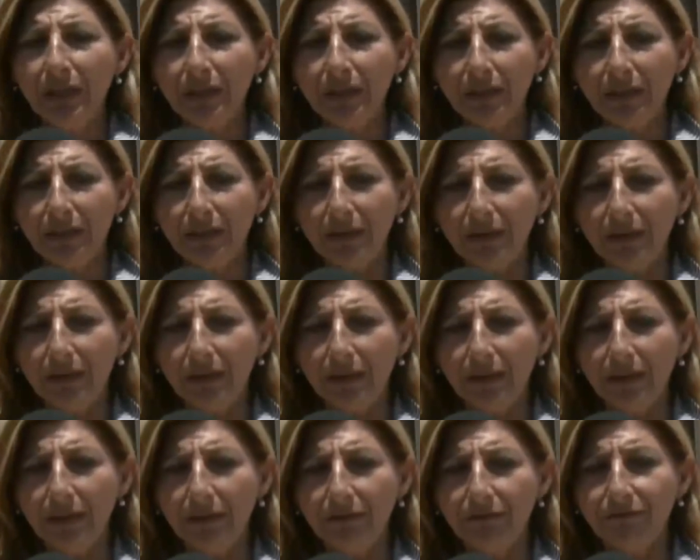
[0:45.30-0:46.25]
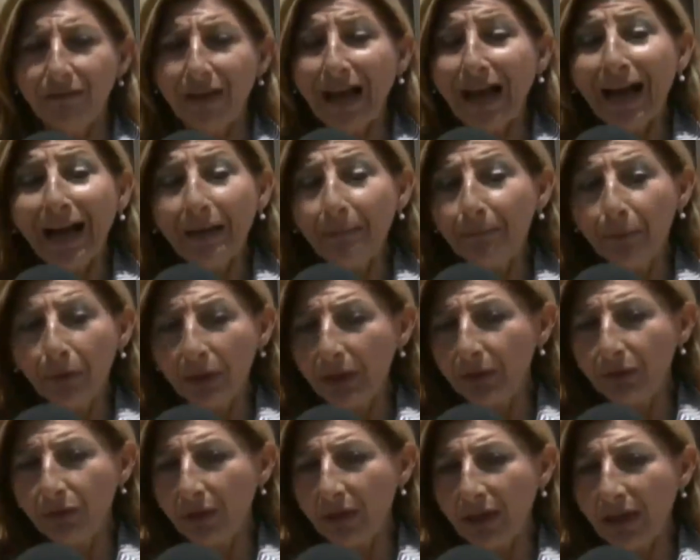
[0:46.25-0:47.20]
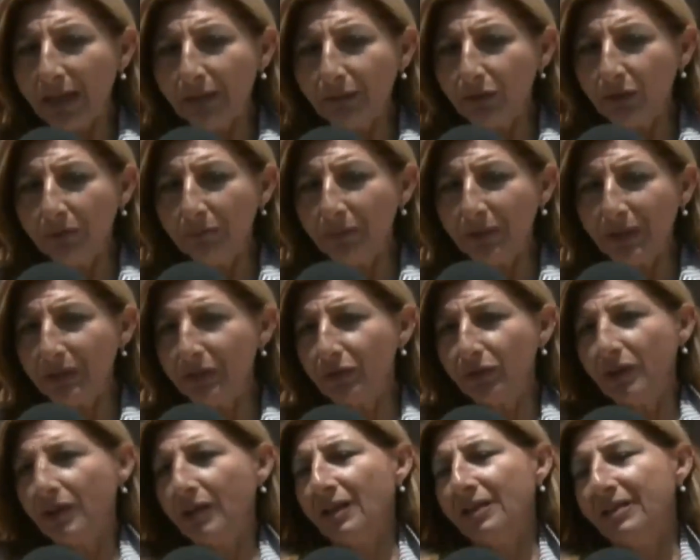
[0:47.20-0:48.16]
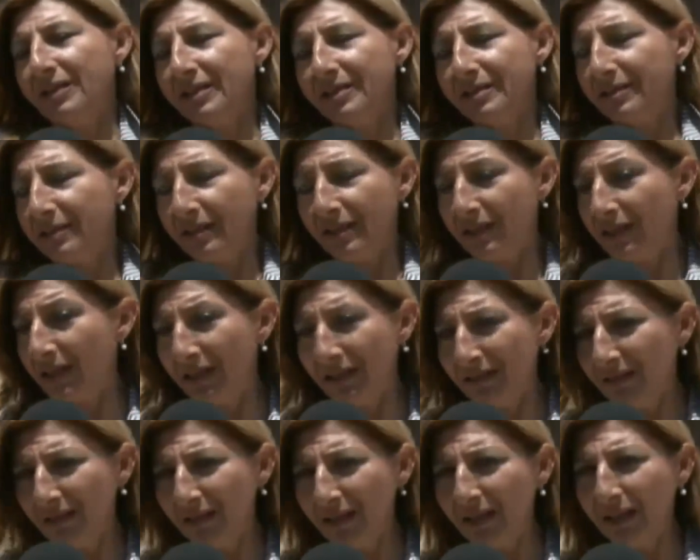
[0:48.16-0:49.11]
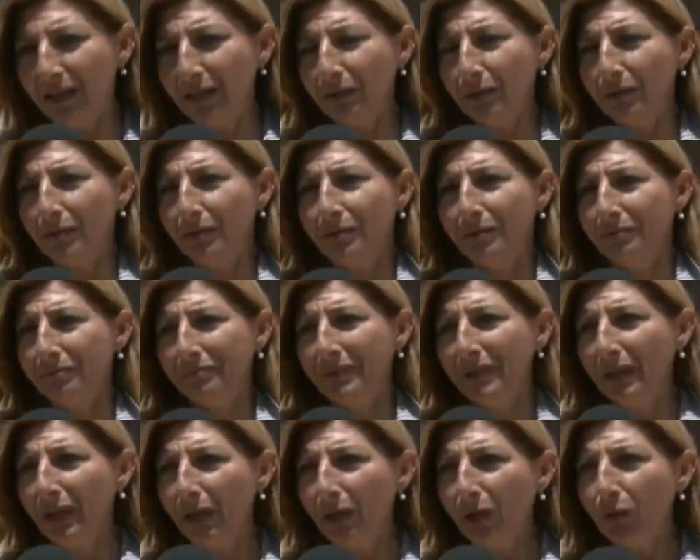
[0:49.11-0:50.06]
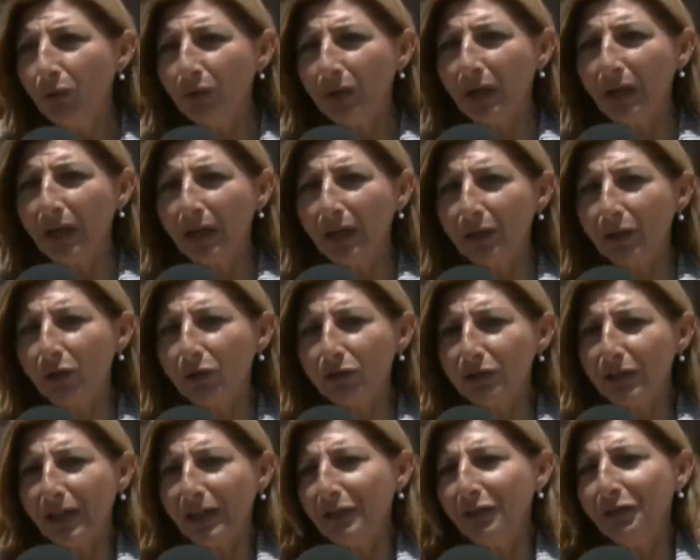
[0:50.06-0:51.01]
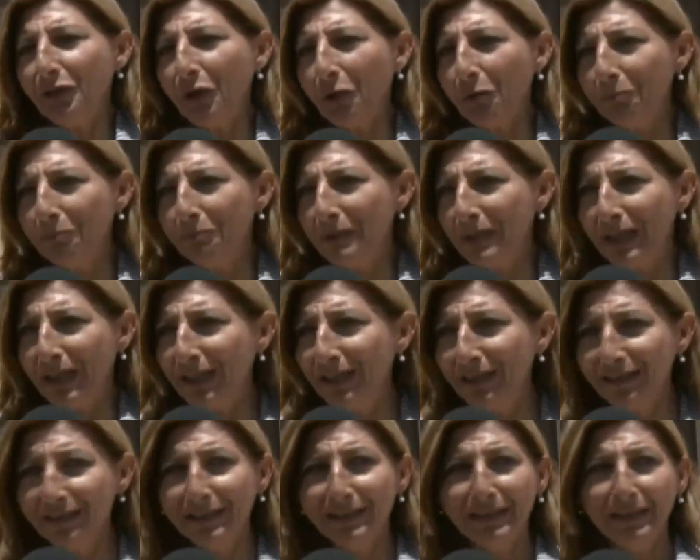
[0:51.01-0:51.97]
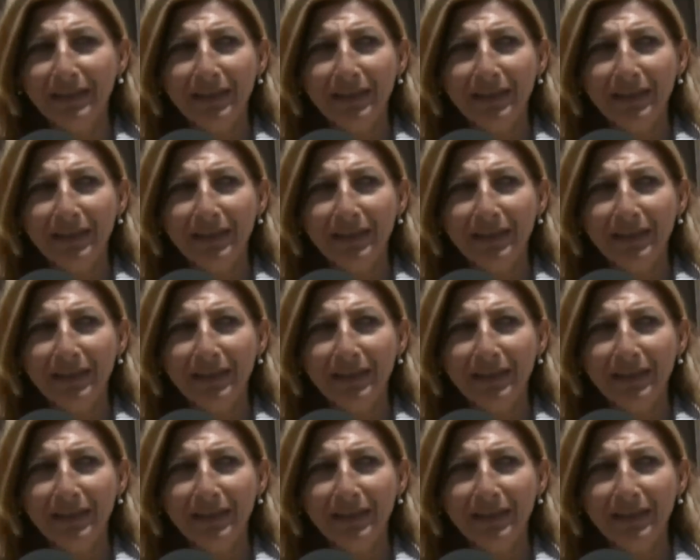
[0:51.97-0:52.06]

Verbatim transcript: Eh, va abolito il reato di immigrazione clandestina, eh, una cosa ignobile,